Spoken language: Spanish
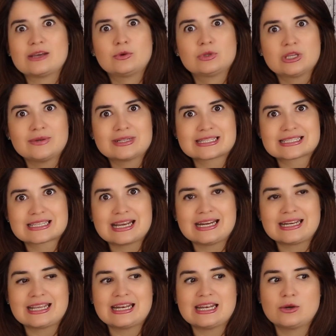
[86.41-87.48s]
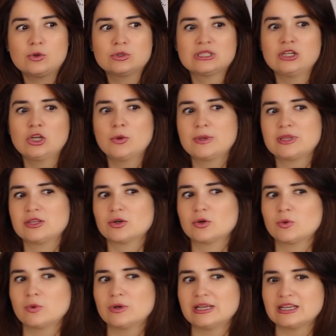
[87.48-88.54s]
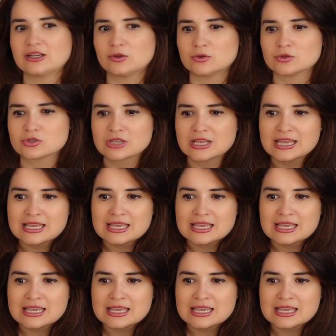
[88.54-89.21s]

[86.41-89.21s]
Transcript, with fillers: le gusta ver series, le gustan los videojuegos